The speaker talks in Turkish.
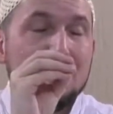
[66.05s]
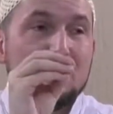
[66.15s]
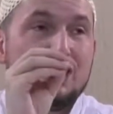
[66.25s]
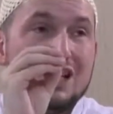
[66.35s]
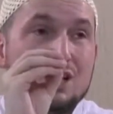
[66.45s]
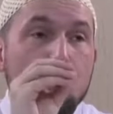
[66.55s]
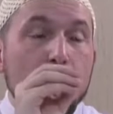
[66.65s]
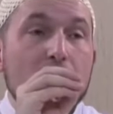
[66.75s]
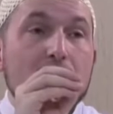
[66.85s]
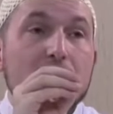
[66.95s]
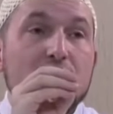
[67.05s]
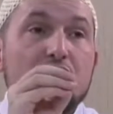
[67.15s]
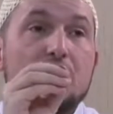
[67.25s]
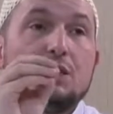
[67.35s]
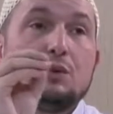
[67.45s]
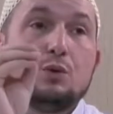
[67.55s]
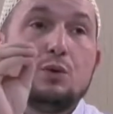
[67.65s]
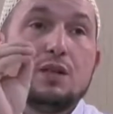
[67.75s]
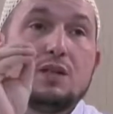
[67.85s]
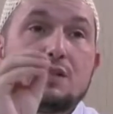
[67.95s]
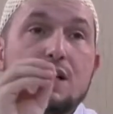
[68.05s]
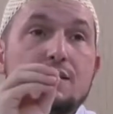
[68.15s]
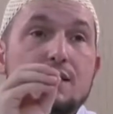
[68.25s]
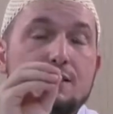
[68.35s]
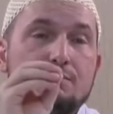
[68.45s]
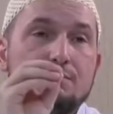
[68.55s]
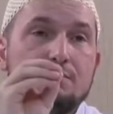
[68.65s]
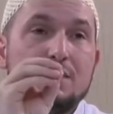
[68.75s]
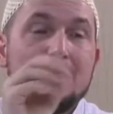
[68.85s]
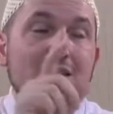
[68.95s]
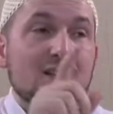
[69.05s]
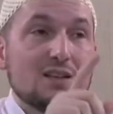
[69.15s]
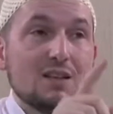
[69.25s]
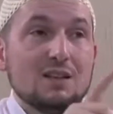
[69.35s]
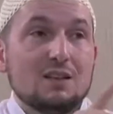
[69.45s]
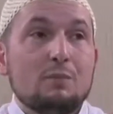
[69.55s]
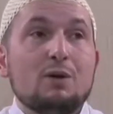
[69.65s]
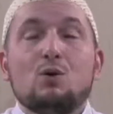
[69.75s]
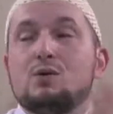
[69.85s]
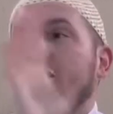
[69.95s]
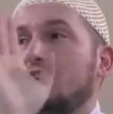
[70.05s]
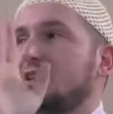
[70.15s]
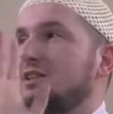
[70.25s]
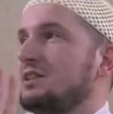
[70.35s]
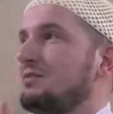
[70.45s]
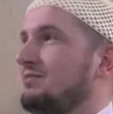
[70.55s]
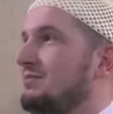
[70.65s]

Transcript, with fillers: şehit olmayı canı gönülden isterse yatağında bile ölse şehittir.